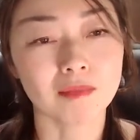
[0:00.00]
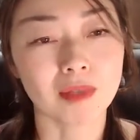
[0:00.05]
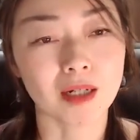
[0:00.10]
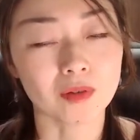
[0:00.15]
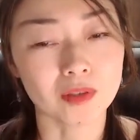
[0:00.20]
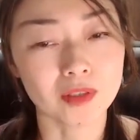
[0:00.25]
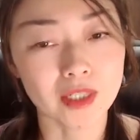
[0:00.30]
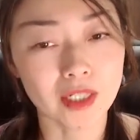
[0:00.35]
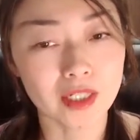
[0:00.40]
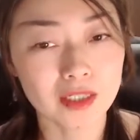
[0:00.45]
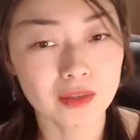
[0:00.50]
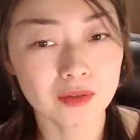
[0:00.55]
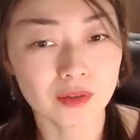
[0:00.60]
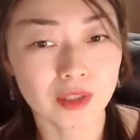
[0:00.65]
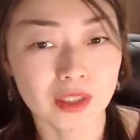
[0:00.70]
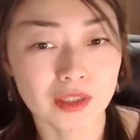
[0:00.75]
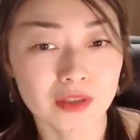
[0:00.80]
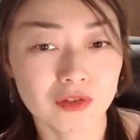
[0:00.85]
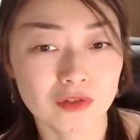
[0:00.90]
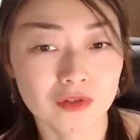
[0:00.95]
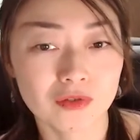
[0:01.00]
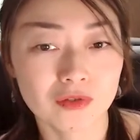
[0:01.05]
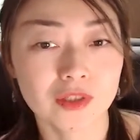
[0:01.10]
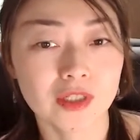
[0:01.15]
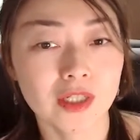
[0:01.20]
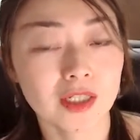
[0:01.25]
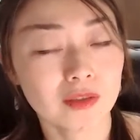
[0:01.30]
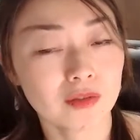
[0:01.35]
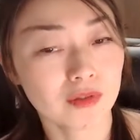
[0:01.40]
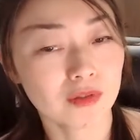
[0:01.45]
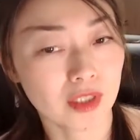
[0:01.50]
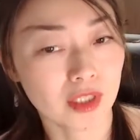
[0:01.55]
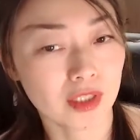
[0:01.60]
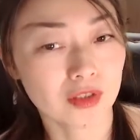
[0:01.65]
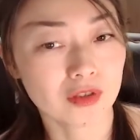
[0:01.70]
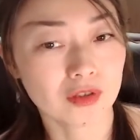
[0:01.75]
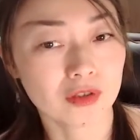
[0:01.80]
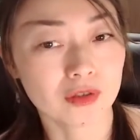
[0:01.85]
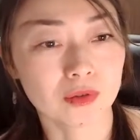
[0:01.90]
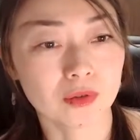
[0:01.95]
オンラインの研修リアルの研
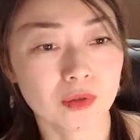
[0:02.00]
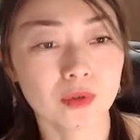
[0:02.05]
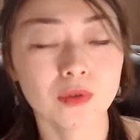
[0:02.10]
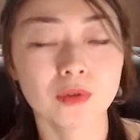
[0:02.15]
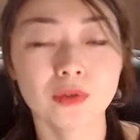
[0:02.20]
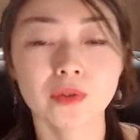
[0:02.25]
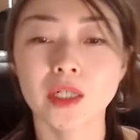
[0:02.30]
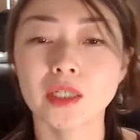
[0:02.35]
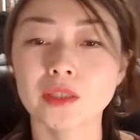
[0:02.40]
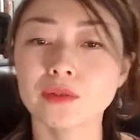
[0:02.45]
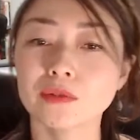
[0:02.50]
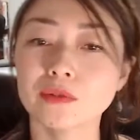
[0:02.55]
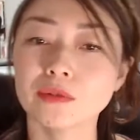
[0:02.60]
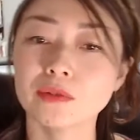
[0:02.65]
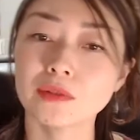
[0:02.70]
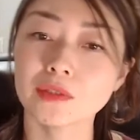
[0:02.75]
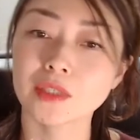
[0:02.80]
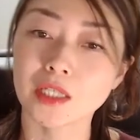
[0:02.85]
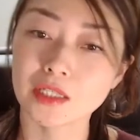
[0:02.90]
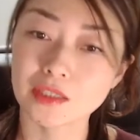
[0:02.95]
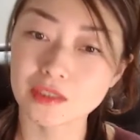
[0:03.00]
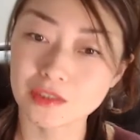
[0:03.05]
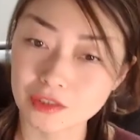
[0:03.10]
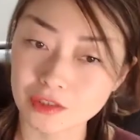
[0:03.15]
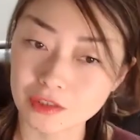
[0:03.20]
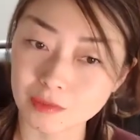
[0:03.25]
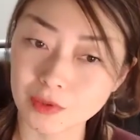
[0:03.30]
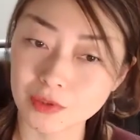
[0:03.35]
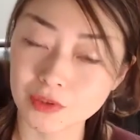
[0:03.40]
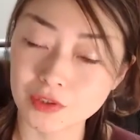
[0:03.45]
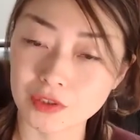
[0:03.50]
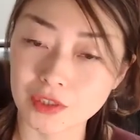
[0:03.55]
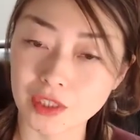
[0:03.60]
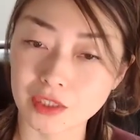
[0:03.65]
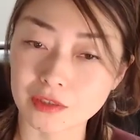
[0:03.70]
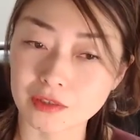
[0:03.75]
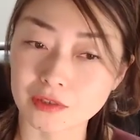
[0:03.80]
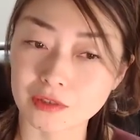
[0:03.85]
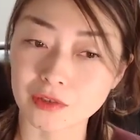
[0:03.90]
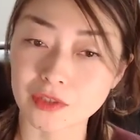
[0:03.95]
修動画の研修も受
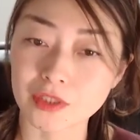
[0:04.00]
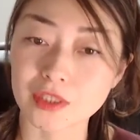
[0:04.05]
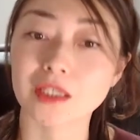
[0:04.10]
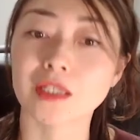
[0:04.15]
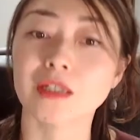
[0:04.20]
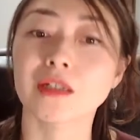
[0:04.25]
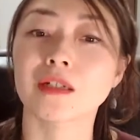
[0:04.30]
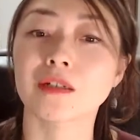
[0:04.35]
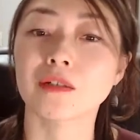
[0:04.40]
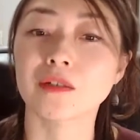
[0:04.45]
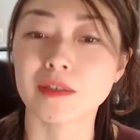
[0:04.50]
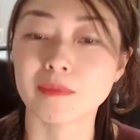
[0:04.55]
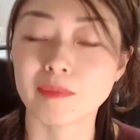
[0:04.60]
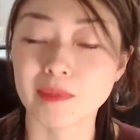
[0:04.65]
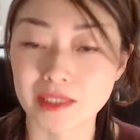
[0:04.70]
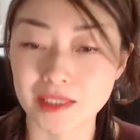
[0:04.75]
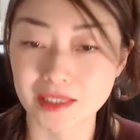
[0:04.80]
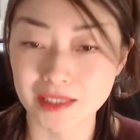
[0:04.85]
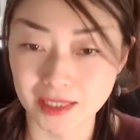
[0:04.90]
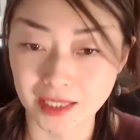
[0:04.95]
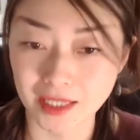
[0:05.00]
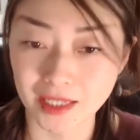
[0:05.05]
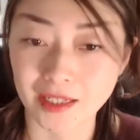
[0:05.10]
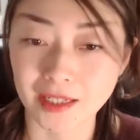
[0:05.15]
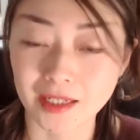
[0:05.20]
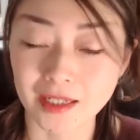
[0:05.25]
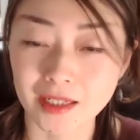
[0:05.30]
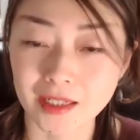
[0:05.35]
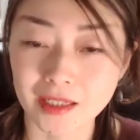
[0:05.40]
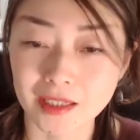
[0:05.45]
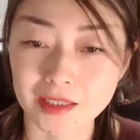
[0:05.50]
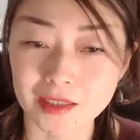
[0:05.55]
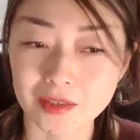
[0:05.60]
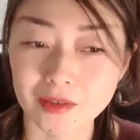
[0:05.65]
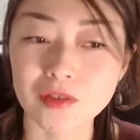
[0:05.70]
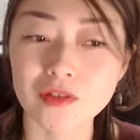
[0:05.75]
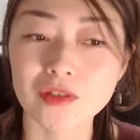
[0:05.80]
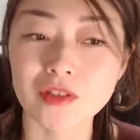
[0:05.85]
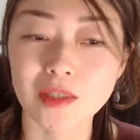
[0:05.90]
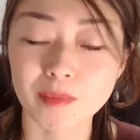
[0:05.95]
託をしておりまして
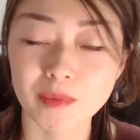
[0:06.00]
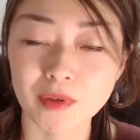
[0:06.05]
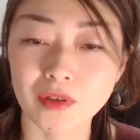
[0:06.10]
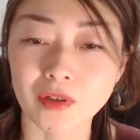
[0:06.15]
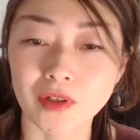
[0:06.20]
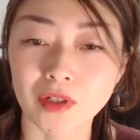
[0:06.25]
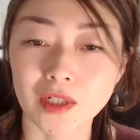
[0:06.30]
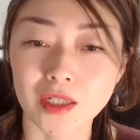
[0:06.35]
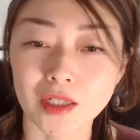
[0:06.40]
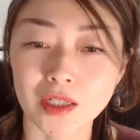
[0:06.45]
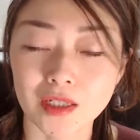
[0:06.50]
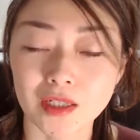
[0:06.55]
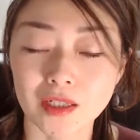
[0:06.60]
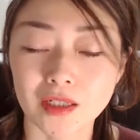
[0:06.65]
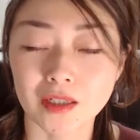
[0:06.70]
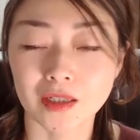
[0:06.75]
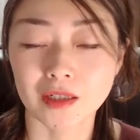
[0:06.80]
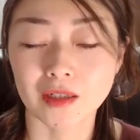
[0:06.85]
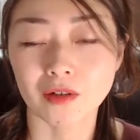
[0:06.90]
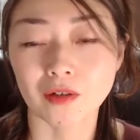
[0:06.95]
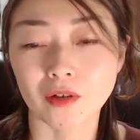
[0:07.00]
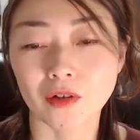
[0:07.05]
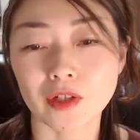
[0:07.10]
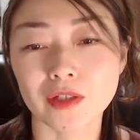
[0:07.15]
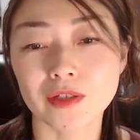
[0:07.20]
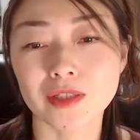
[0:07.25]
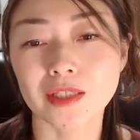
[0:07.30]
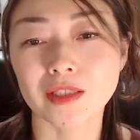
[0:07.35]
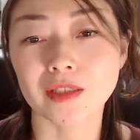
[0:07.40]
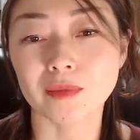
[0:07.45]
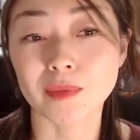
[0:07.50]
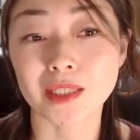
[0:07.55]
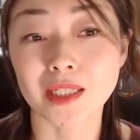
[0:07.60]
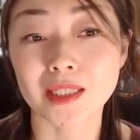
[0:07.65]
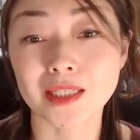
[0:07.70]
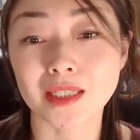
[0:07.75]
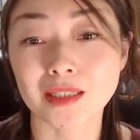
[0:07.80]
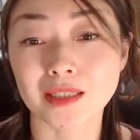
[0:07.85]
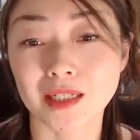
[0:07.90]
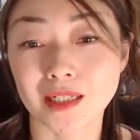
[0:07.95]
少しでも保育者の皆
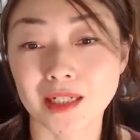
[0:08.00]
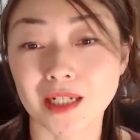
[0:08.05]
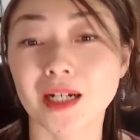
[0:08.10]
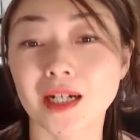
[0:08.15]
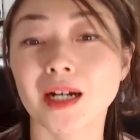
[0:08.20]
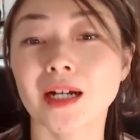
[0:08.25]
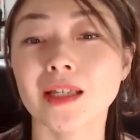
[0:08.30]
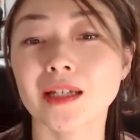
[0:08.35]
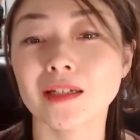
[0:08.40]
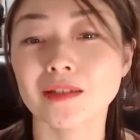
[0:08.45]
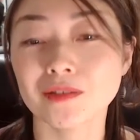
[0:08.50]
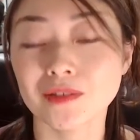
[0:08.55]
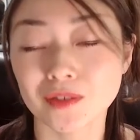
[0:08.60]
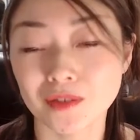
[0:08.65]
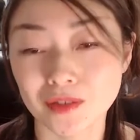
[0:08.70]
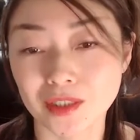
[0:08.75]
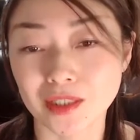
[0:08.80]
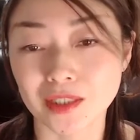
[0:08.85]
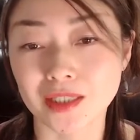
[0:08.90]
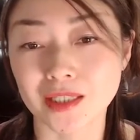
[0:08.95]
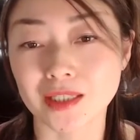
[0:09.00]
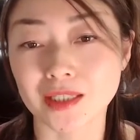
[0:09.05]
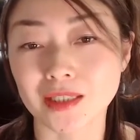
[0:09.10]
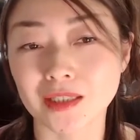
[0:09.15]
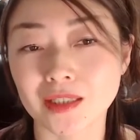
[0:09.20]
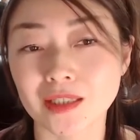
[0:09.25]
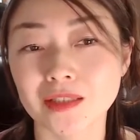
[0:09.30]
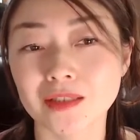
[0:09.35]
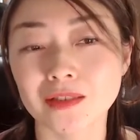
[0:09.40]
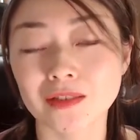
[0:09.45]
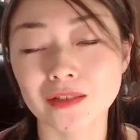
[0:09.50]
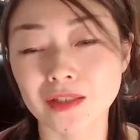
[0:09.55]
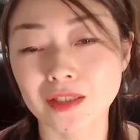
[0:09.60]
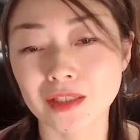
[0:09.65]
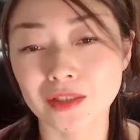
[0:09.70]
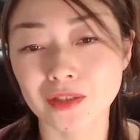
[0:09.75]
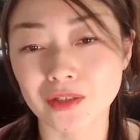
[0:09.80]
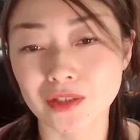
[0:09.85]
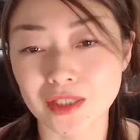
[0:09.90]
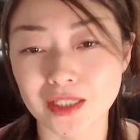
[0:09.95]
さんが輝くようなきっかけづく
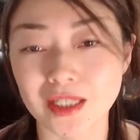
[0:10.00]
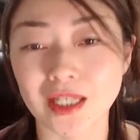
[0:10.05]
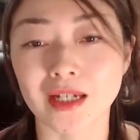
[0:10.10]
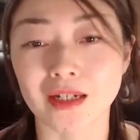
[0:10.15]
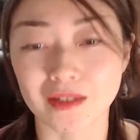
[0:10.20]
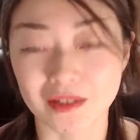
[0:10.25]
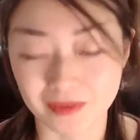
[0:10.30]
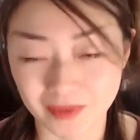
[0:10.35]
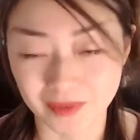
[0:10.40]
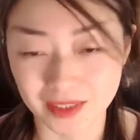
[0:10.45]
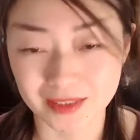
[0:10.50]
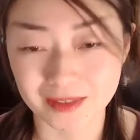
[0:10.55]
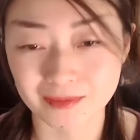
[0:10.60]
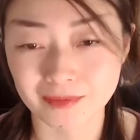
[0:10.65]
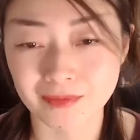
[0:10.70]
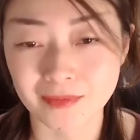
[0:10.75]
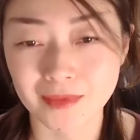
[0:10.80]
りをしております